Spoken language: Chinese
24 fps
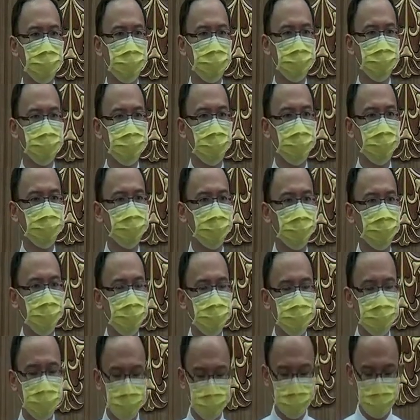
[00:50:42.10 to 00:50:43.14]
在这个疫
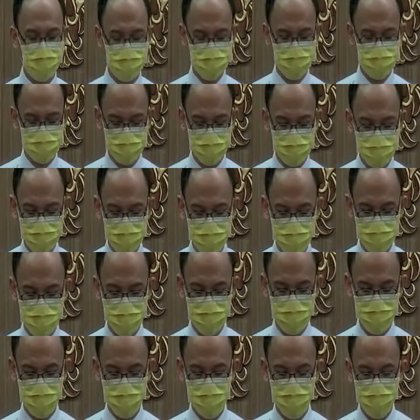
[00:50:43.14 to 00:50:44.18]
情当中
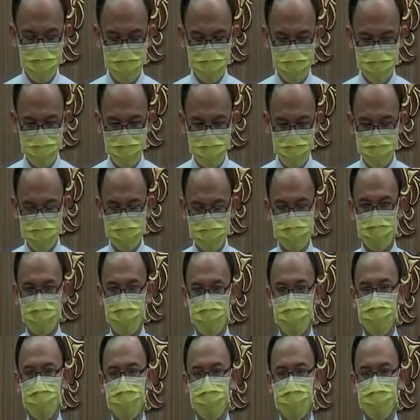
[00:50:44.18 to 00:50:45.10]
也能够调转我们